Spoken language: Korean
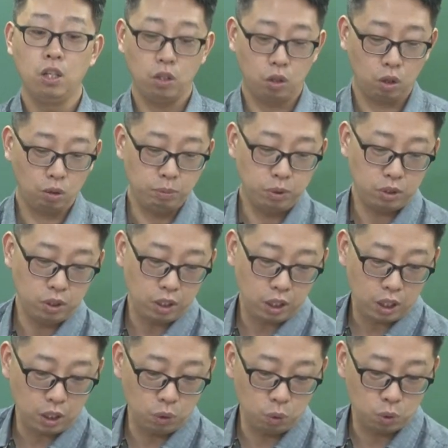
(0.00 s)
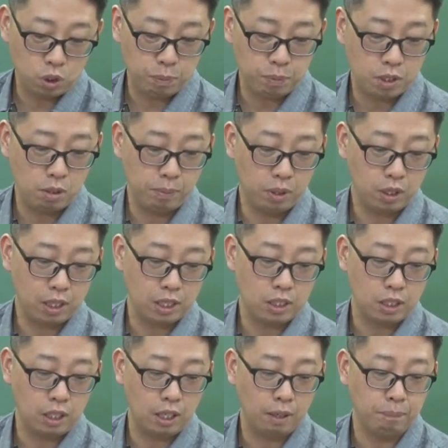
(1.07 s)
여러분들이 요
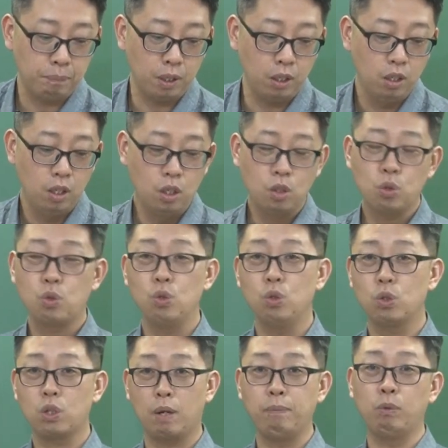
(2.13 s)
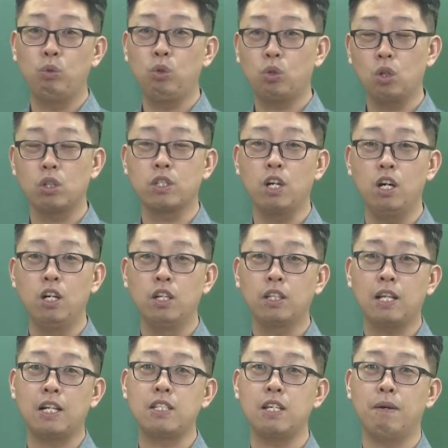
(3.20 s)
17번까지 한번 쭉 한번 훑어서
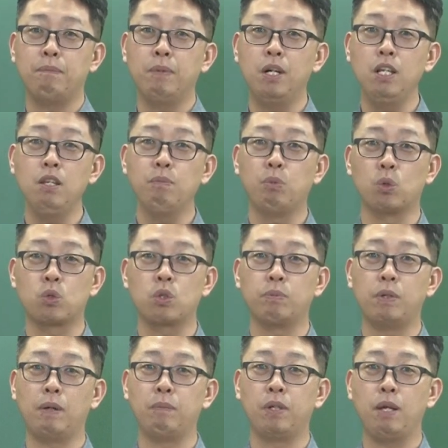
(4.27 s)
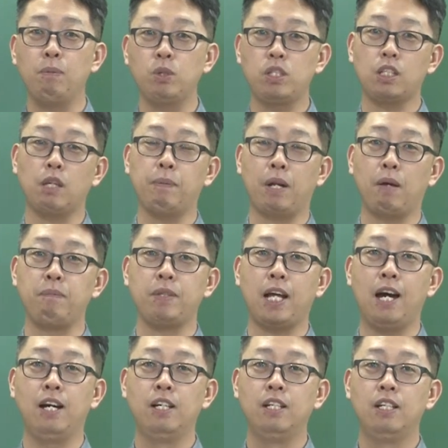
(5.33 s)
다시 한번 복습을 한번 해보시기 바랍니다.